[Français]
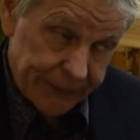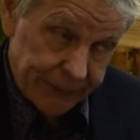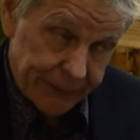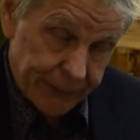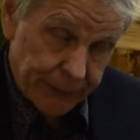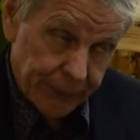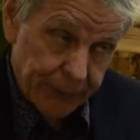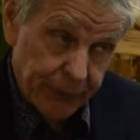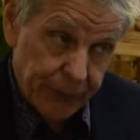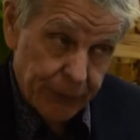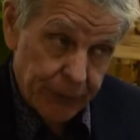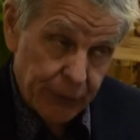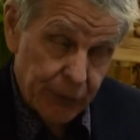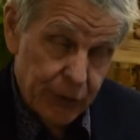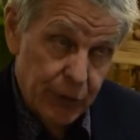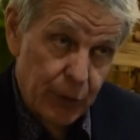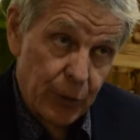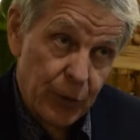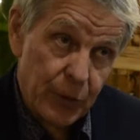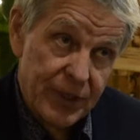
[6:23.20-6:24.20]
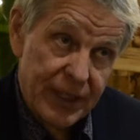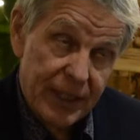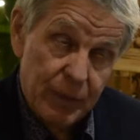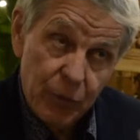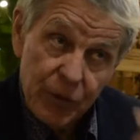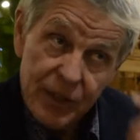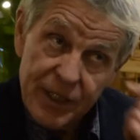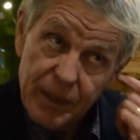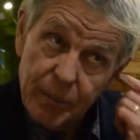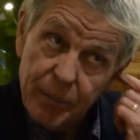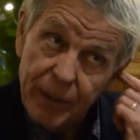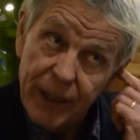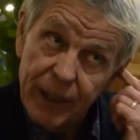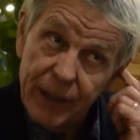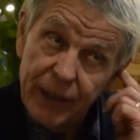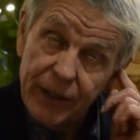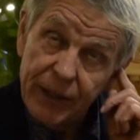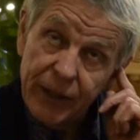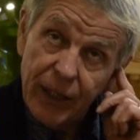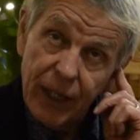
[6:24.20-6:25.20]
donc, dans ce conseil municipal,
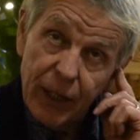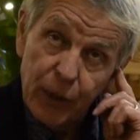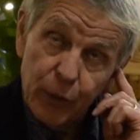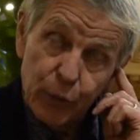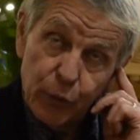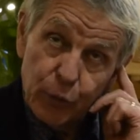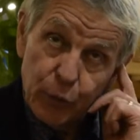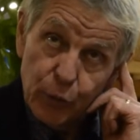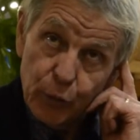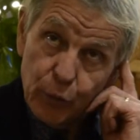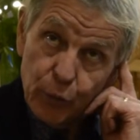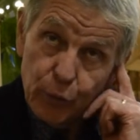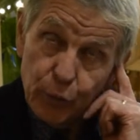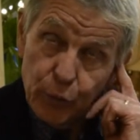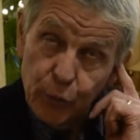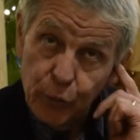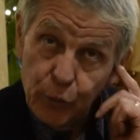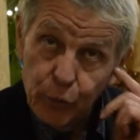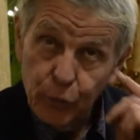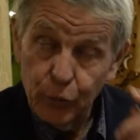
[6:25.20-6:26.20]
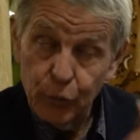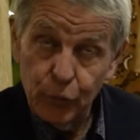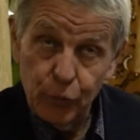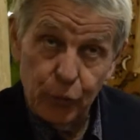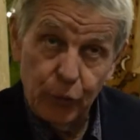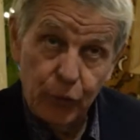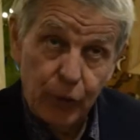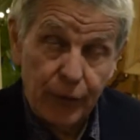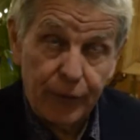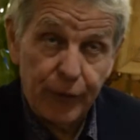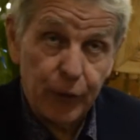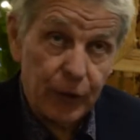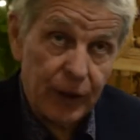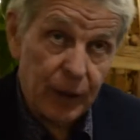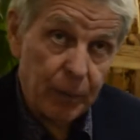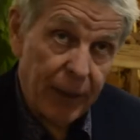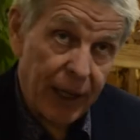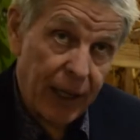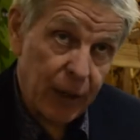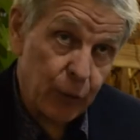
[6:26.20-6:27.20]
il y, une, il y avait au
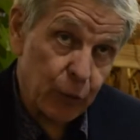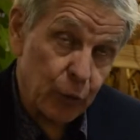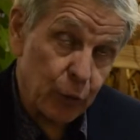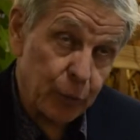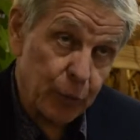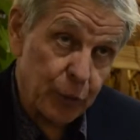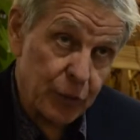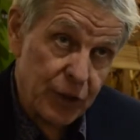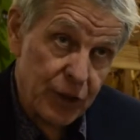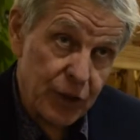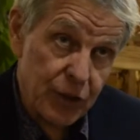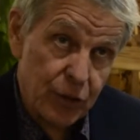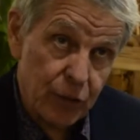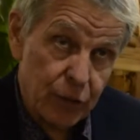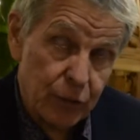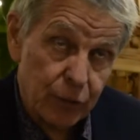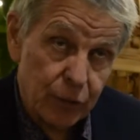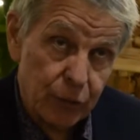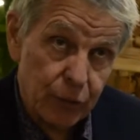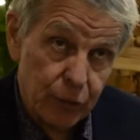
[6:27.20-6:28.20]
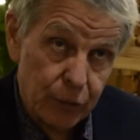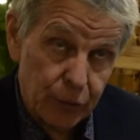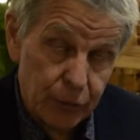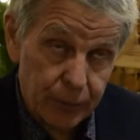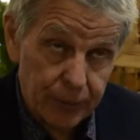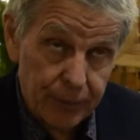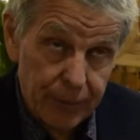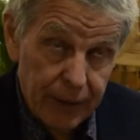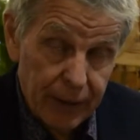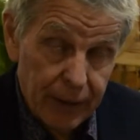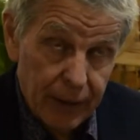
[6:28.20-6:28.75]
départ une opposition de.